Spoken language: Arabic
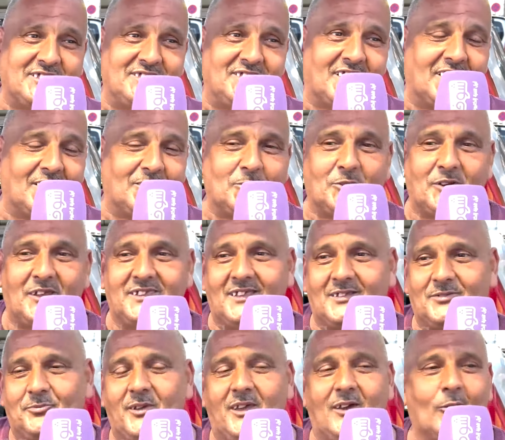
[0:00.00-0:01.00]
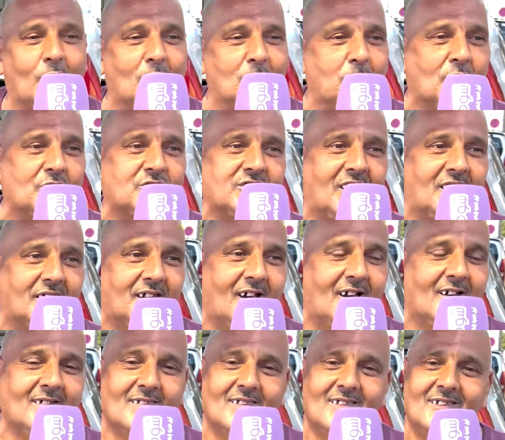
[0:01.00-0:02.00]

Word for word: هناك كره فيها غلب وخساره